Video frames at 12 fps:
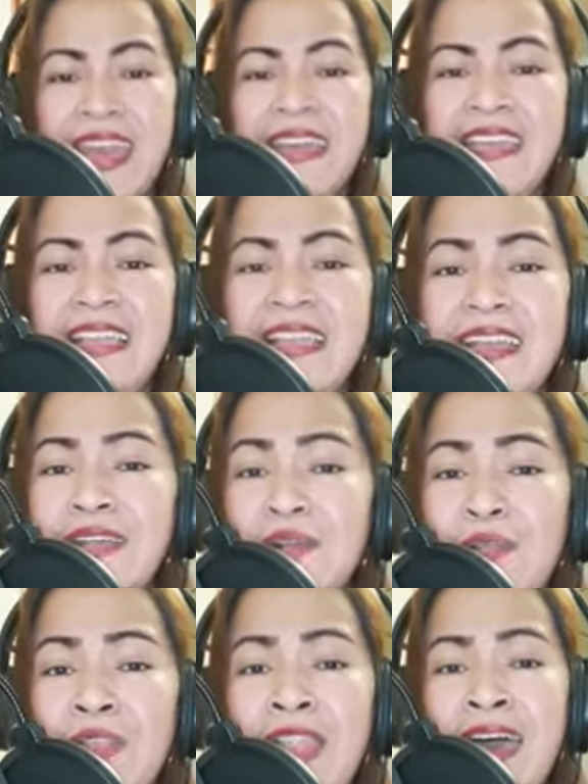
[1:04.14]
Kiling
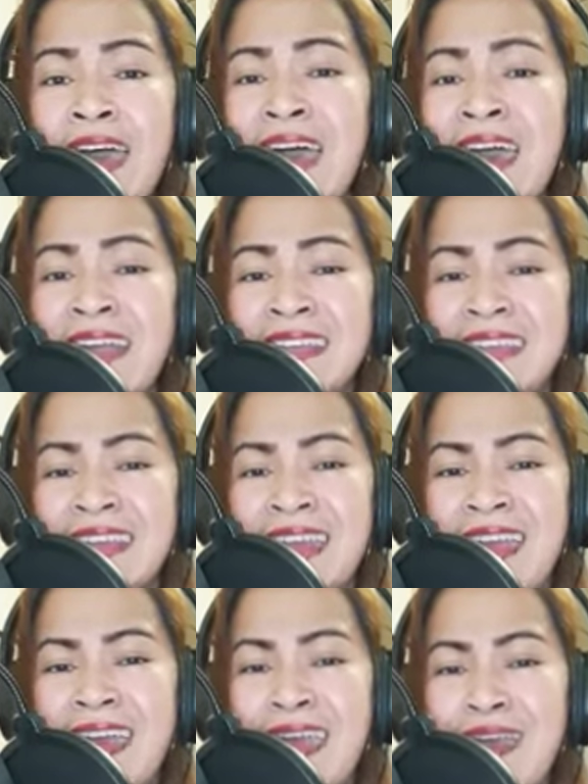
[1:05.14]
ko lang
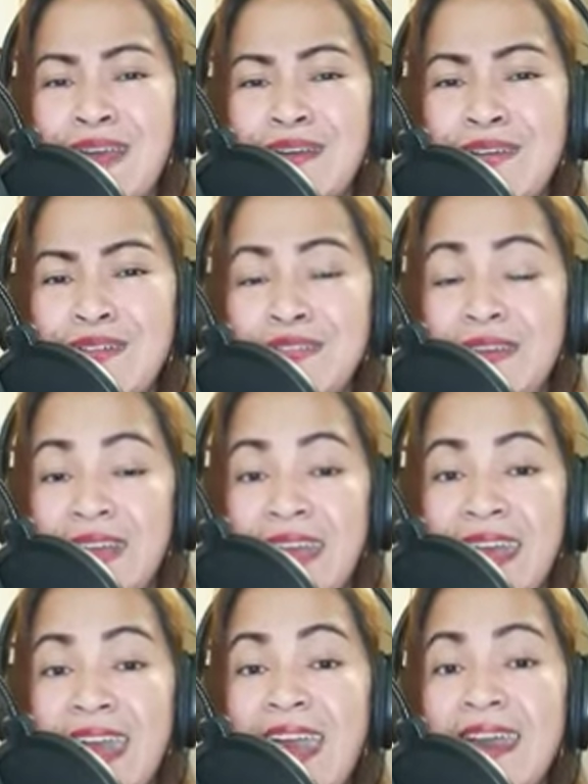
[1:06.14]
ikaw
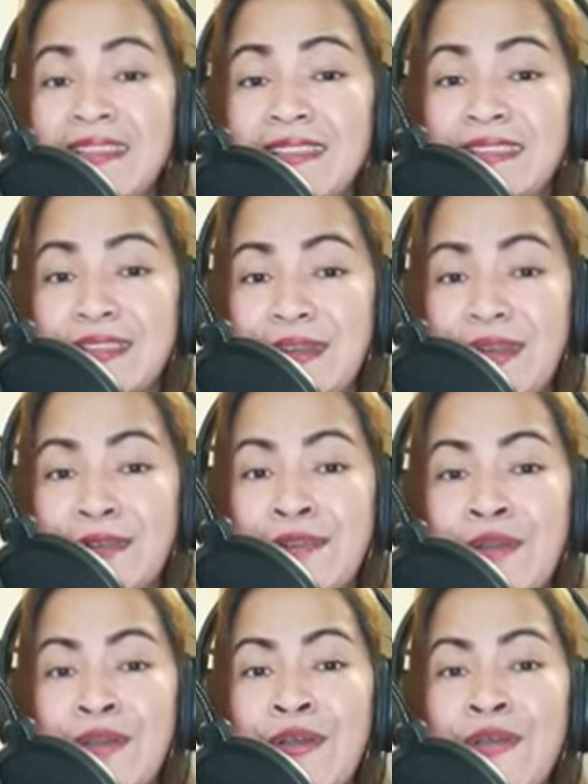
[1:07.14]
at
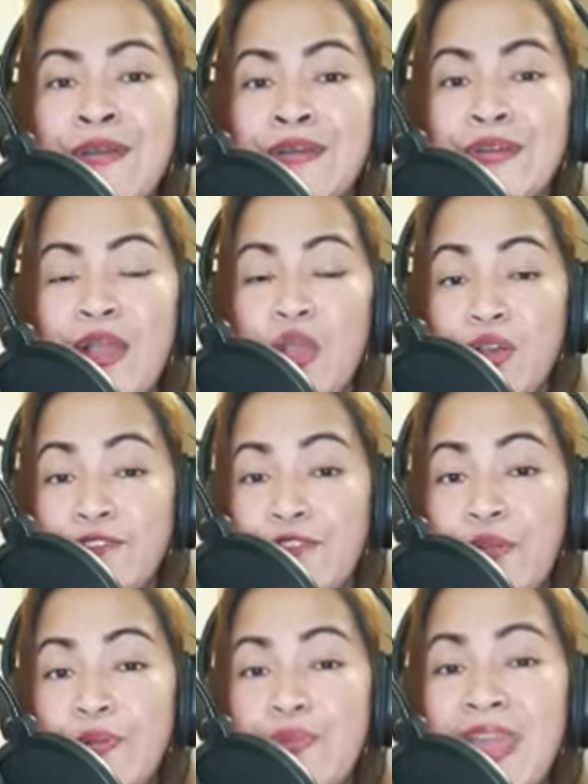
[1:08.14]
ako
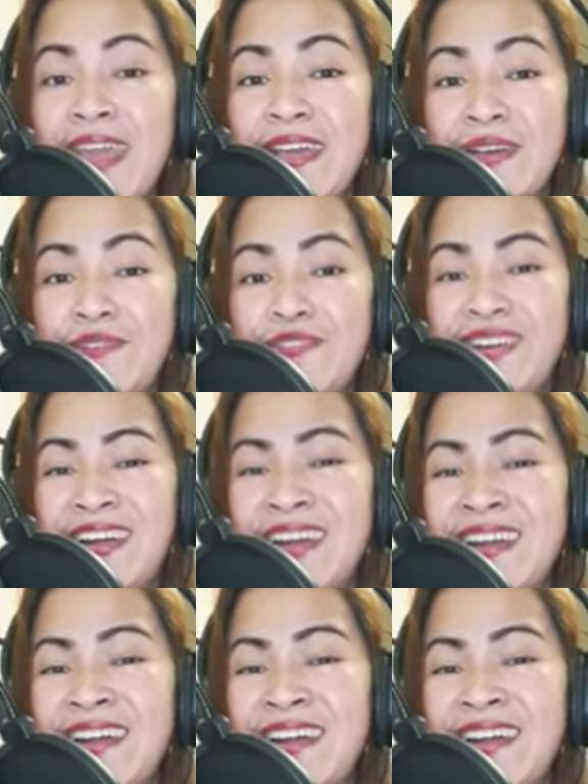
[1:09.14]
forever